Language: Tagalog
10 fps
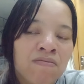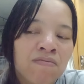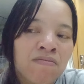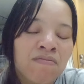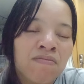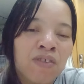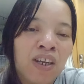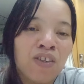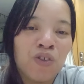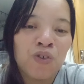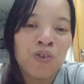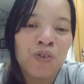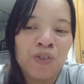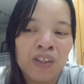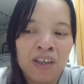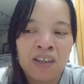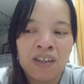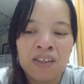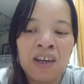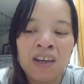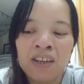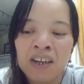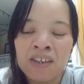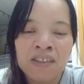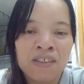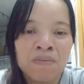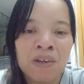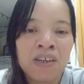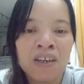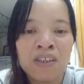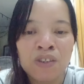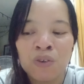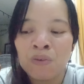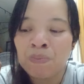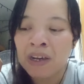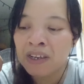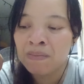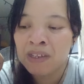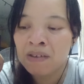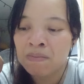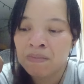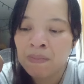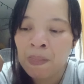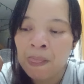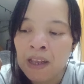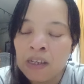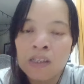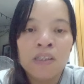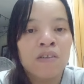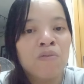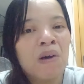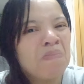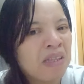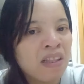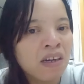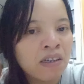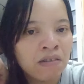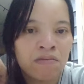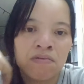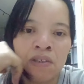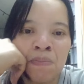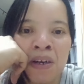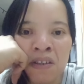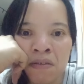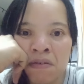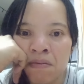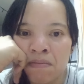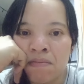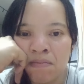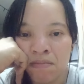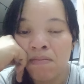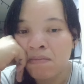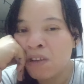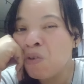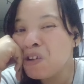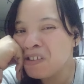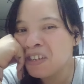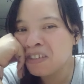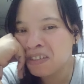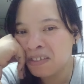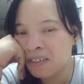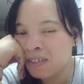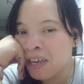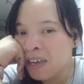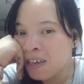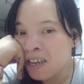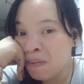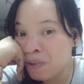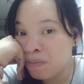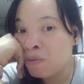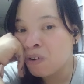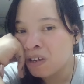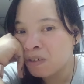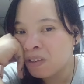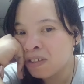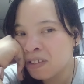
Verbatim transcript: sa inyo na nakakaranas ng mga ganitong pakaramdam, kumapit lang kayo sa Panginoon. Ako lang sasuggest, kapit po kayo kasi